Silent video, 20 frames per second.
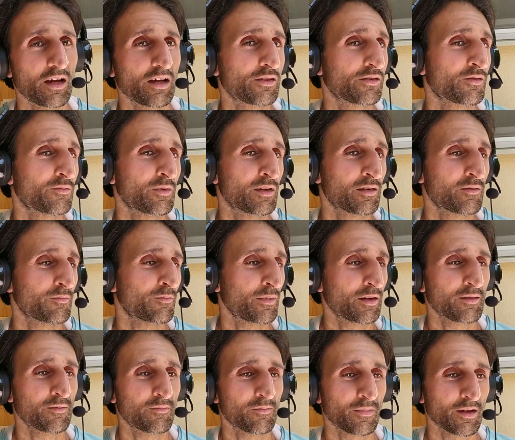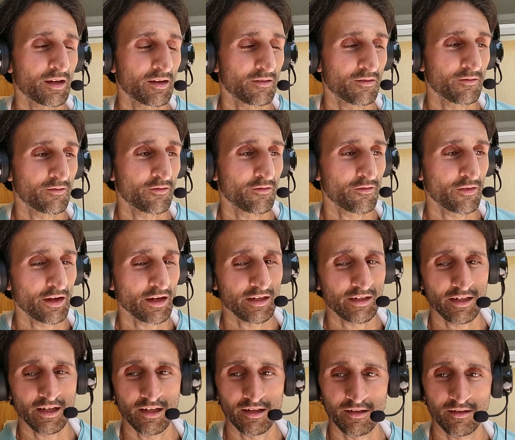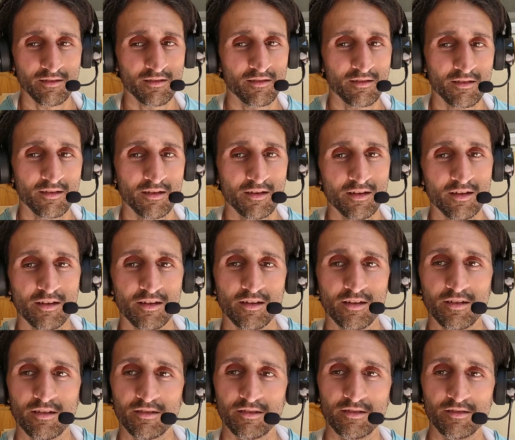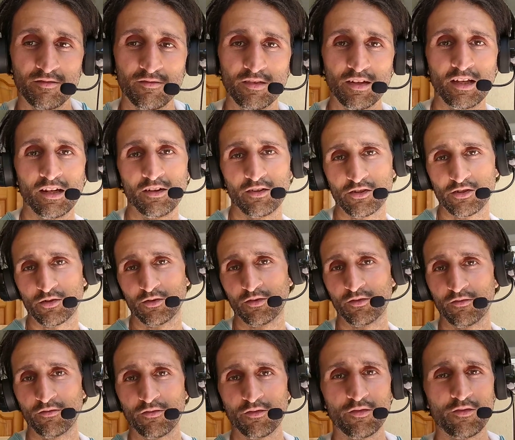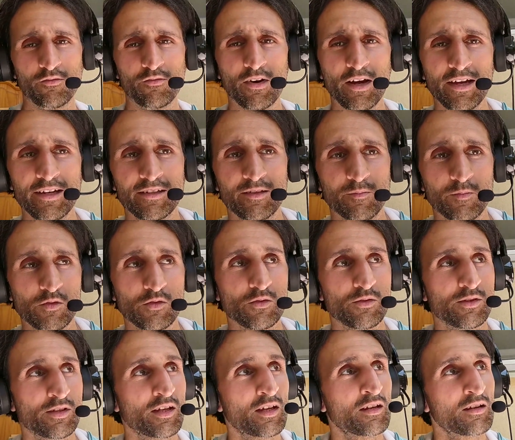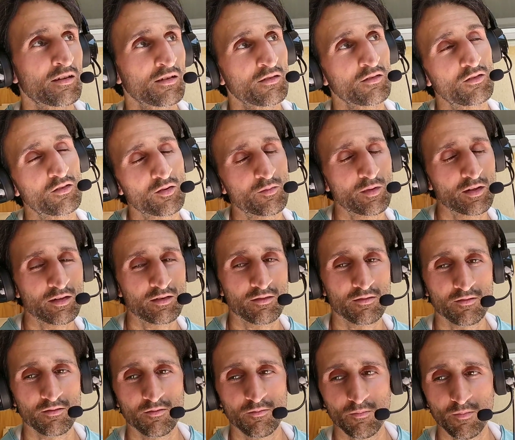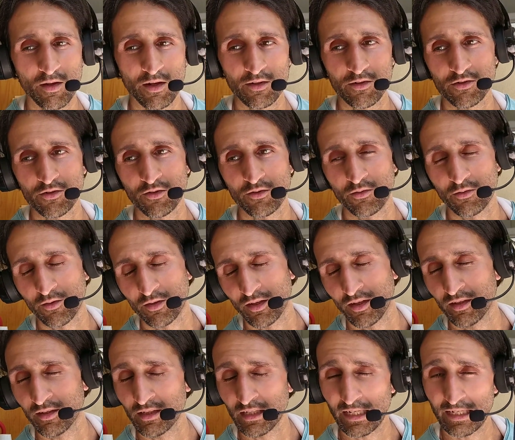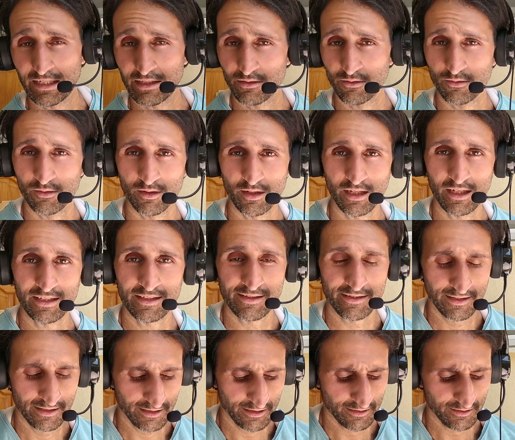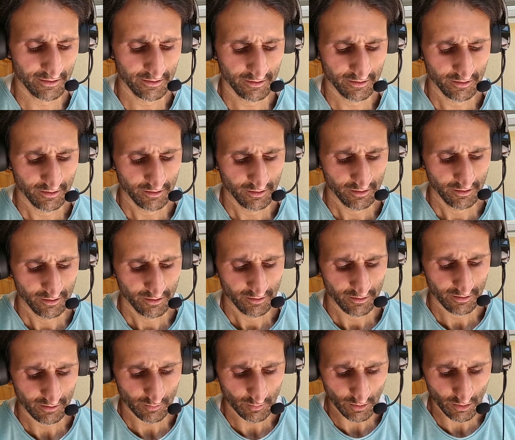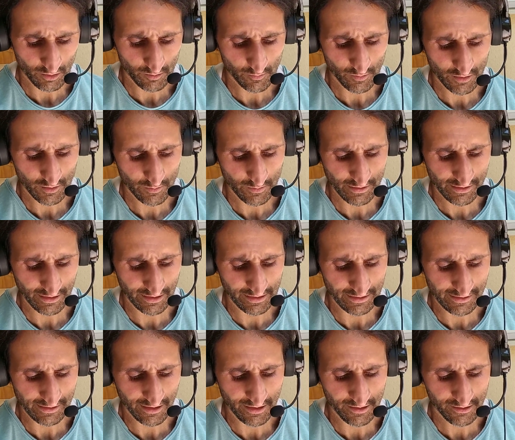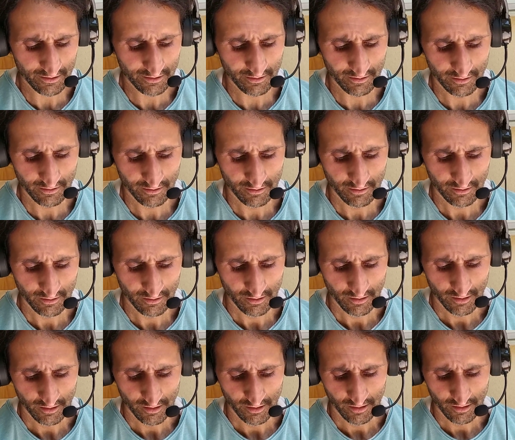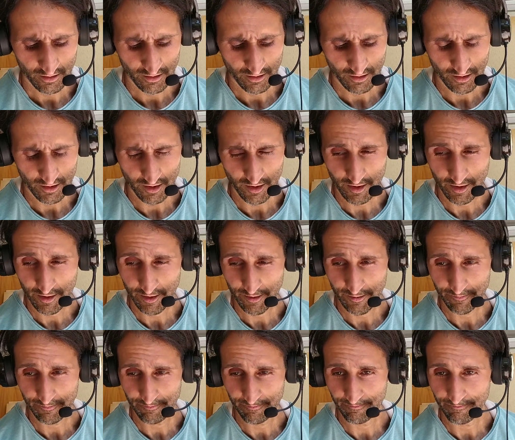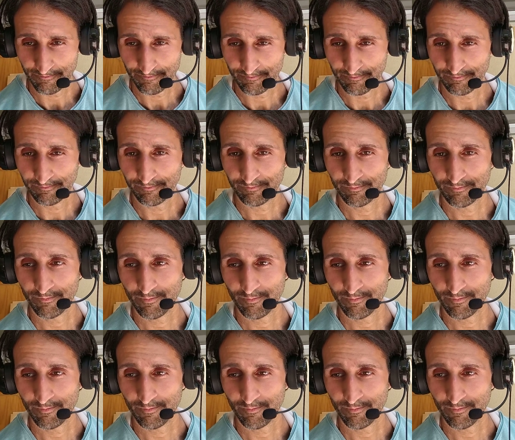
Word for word: Also man, man, man fängt an, die Fehler schon von weitem zu sehen oder man merkt schon, okay, in die Richtung geht's nicht. Das braucht manchmal seine Zeit. Ähm,